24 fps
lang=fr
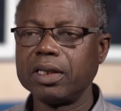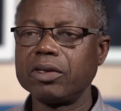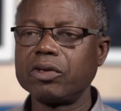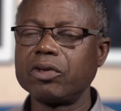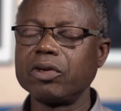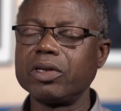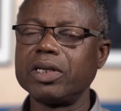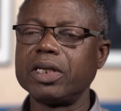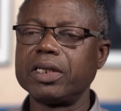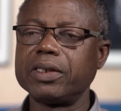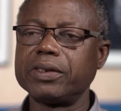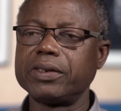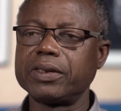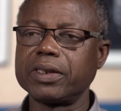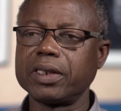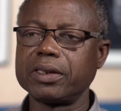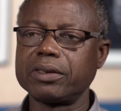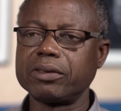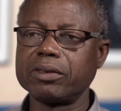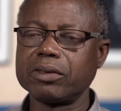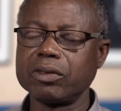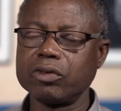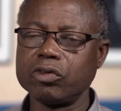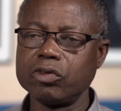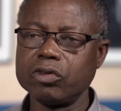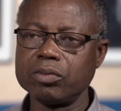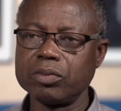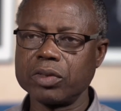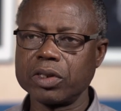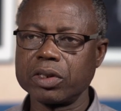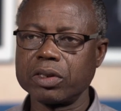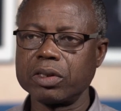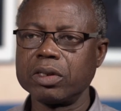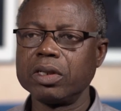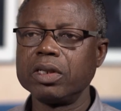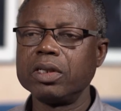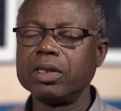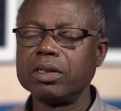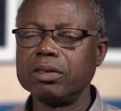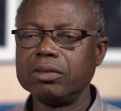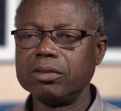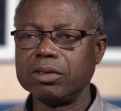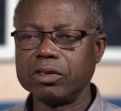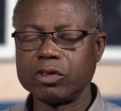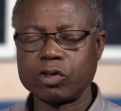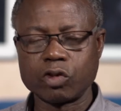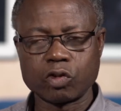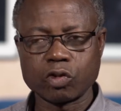que les êtres humains
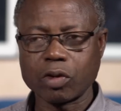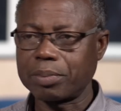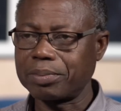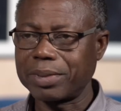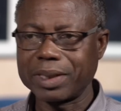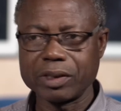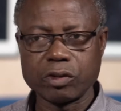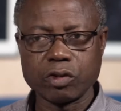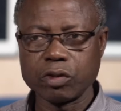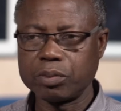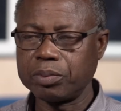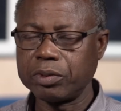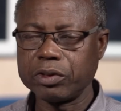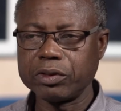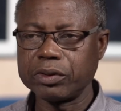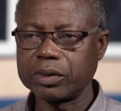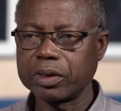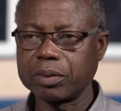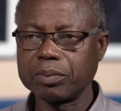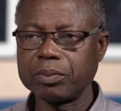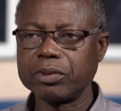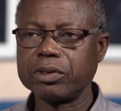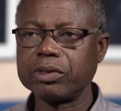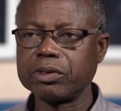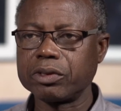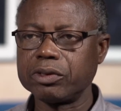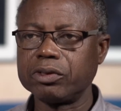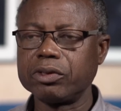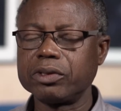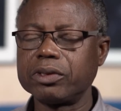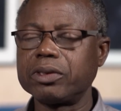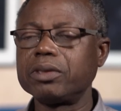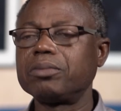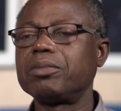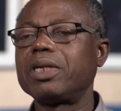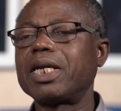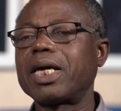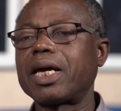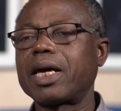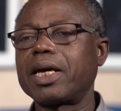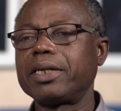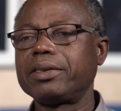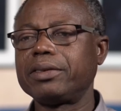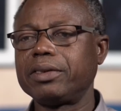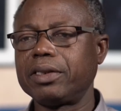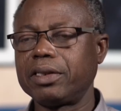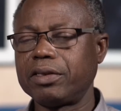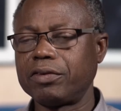ne soient pas de plus en plus réductibles
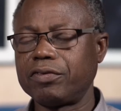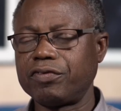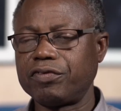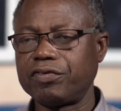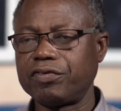à des,